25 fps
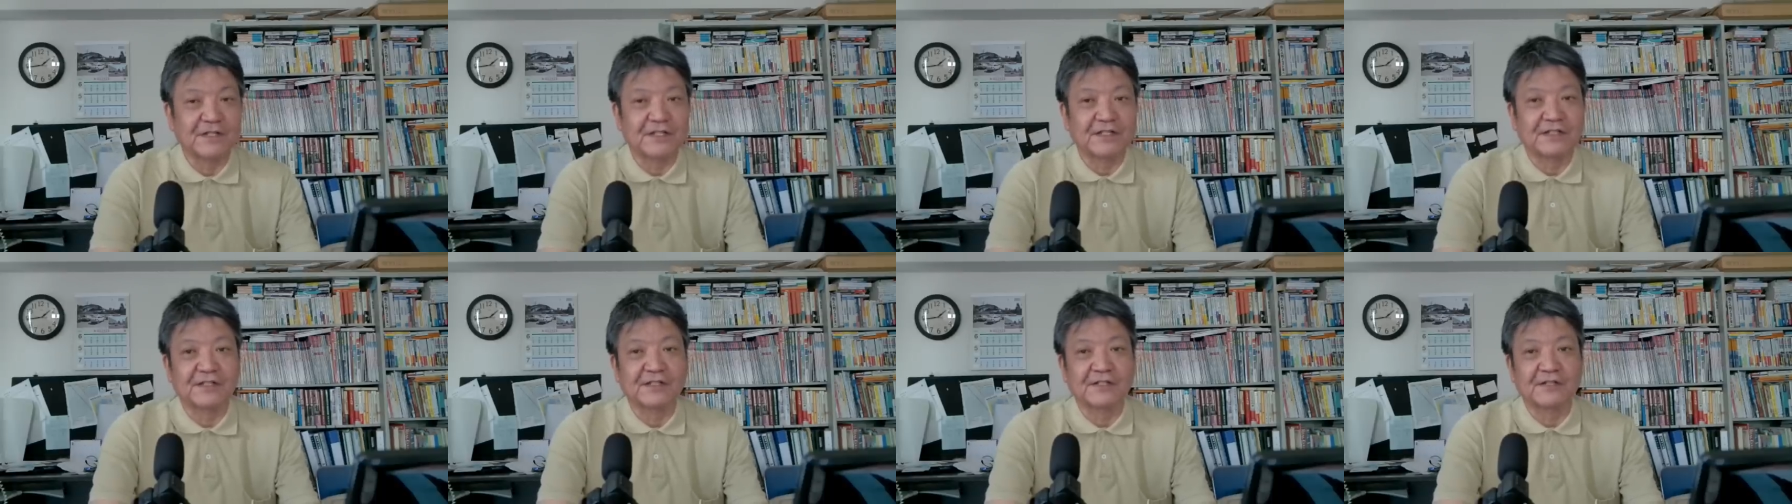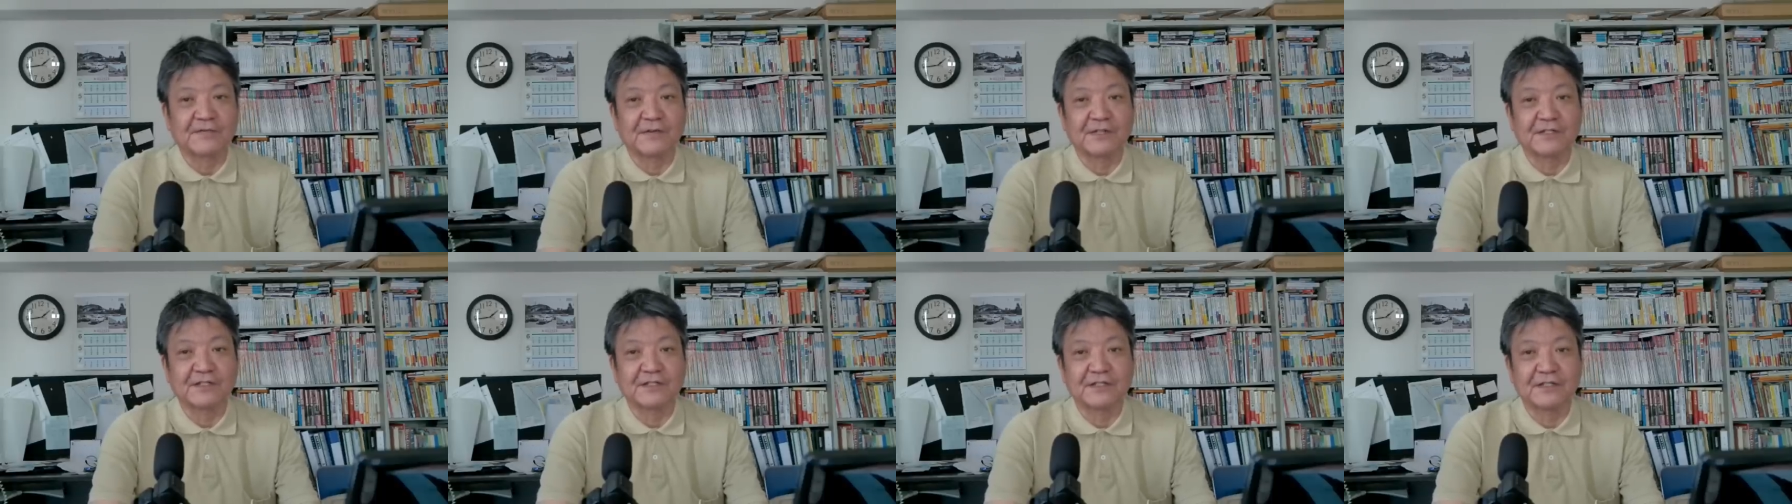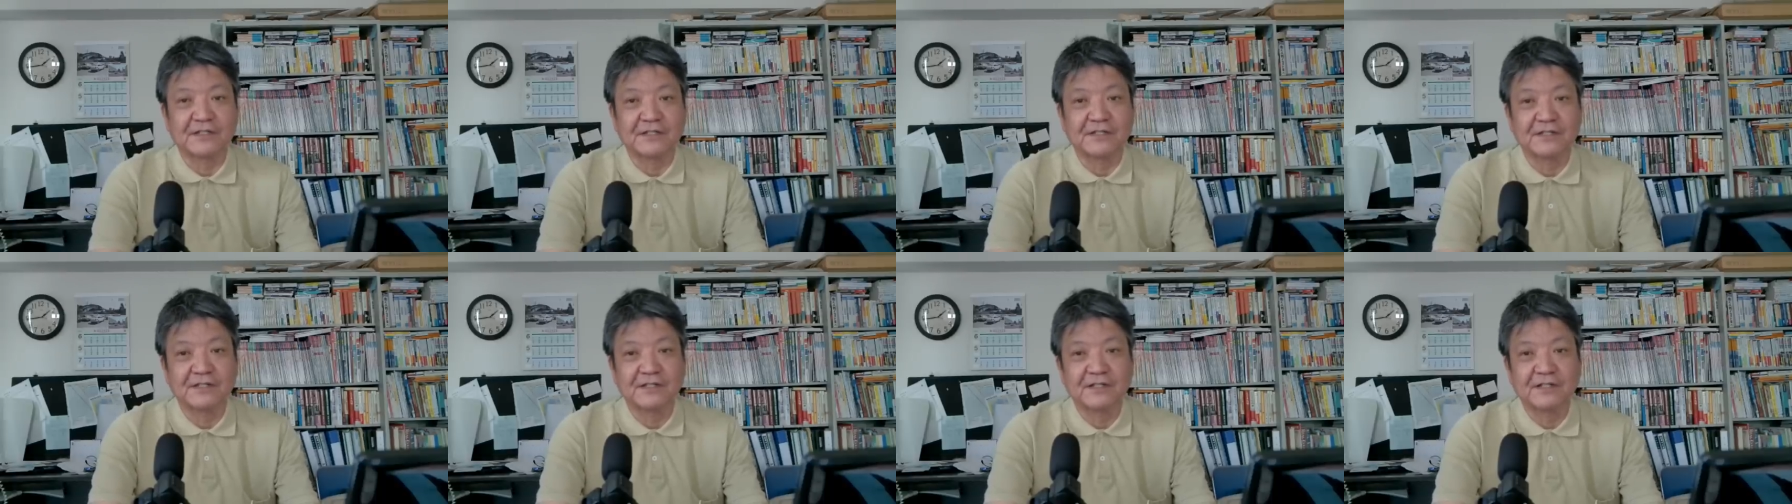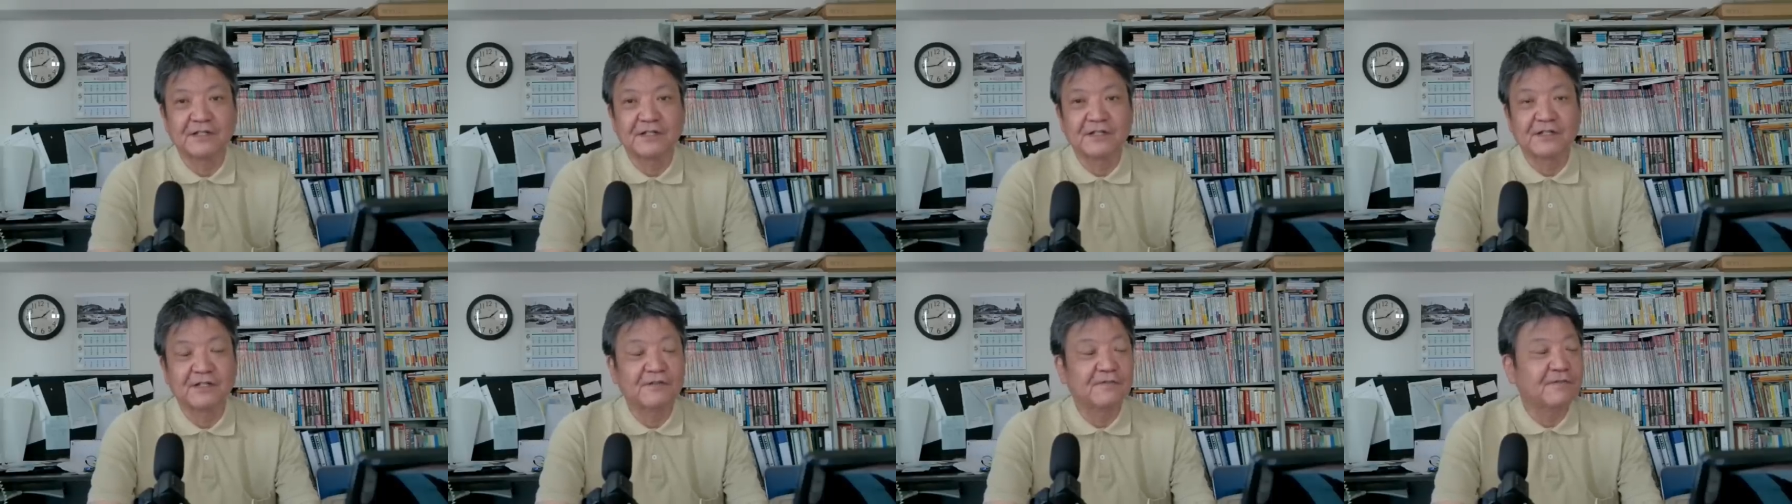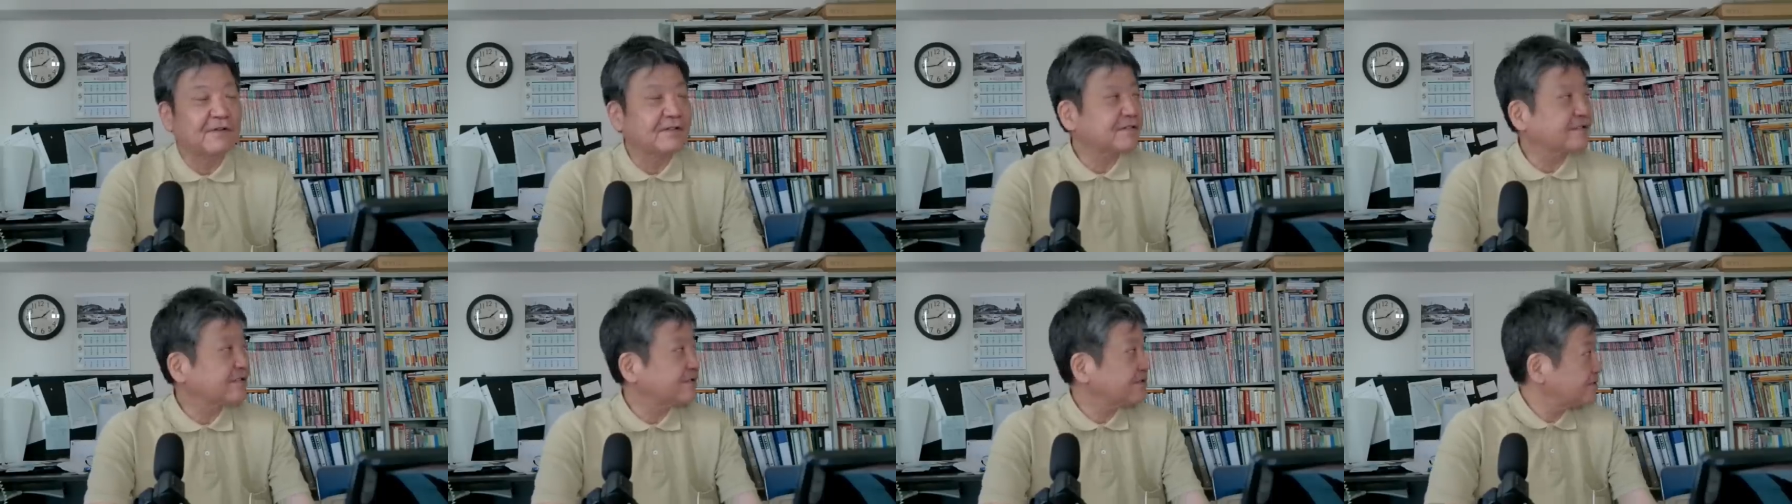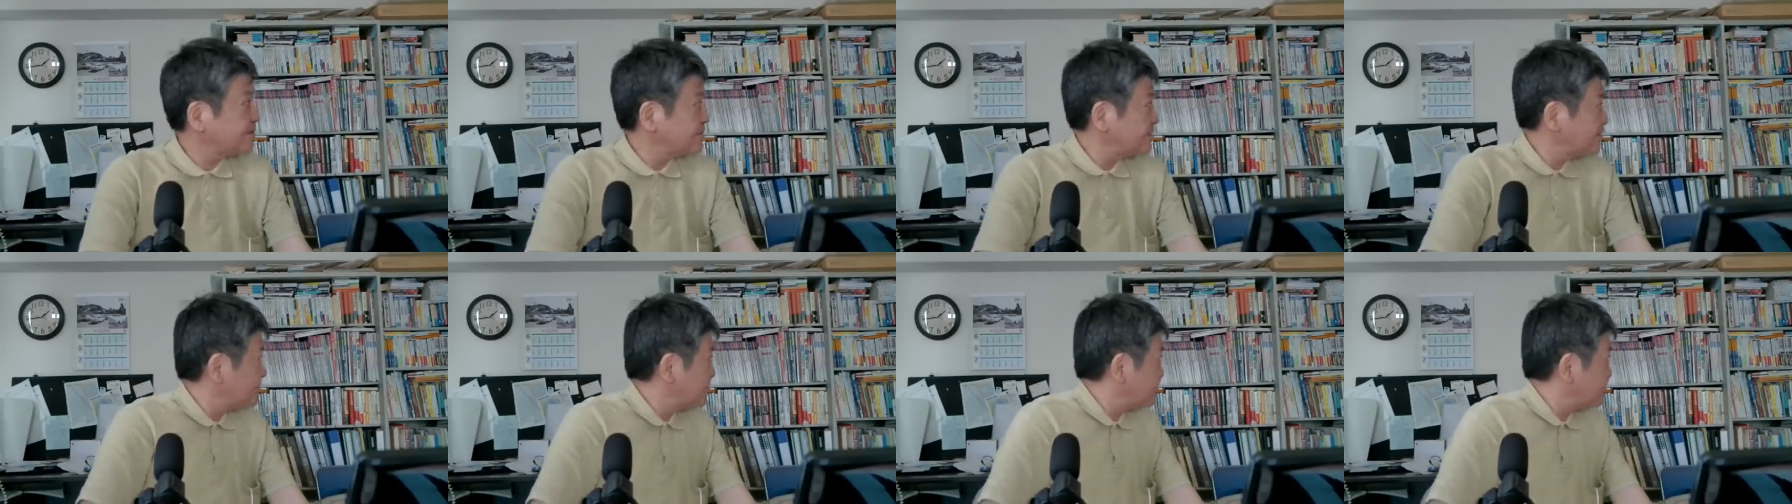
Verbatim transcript: ぱい出されてまして、私